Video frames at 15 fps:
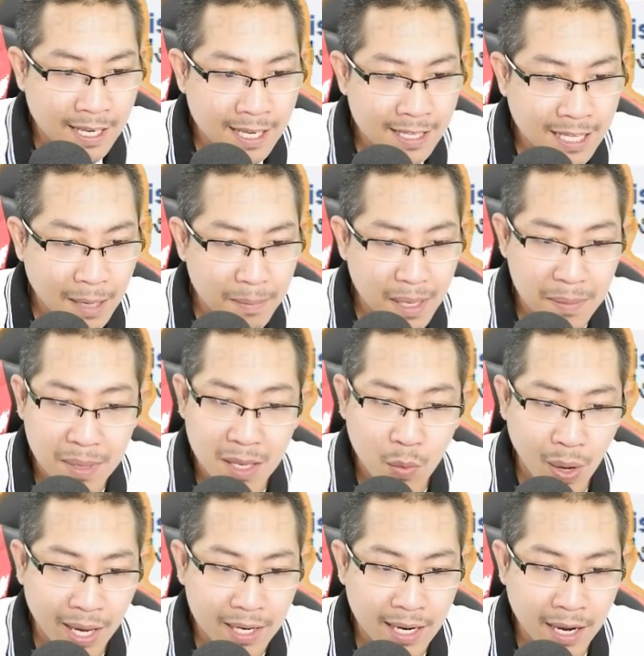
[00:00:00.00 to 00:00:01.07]
ษีถ้าไม่มี
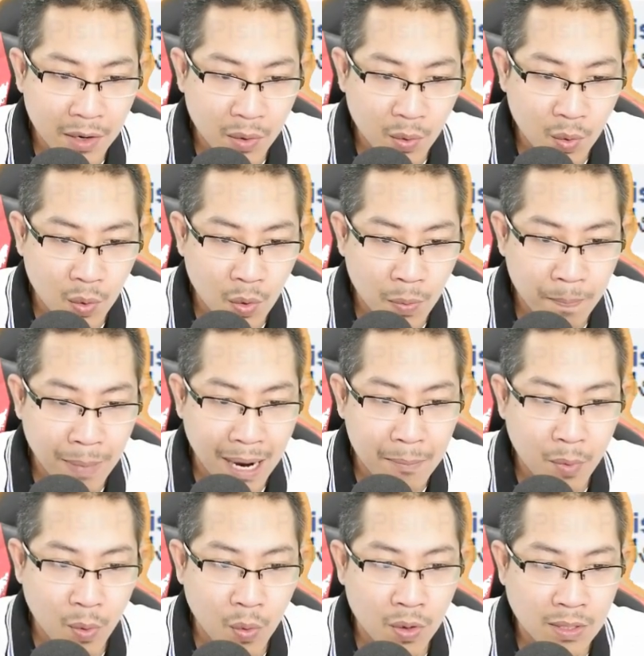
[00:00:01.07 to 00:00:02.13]
แว้นอย่างกู
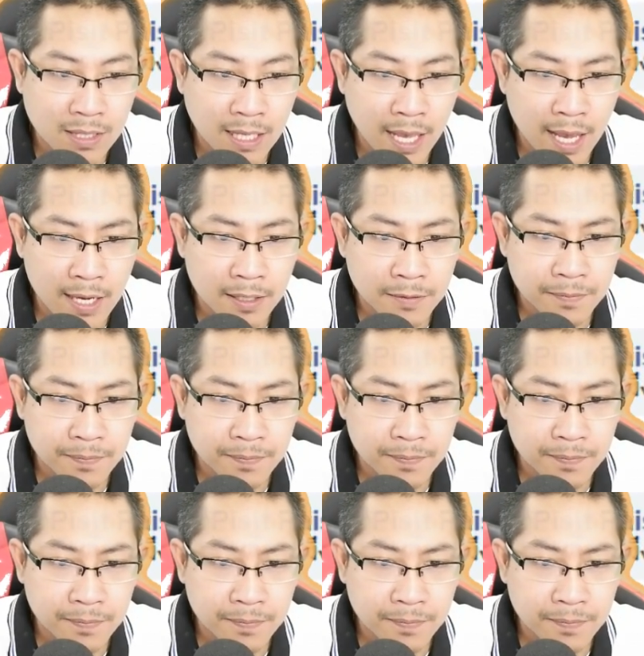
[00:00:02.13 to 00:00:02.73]
ปั๊มคงเจ๊ง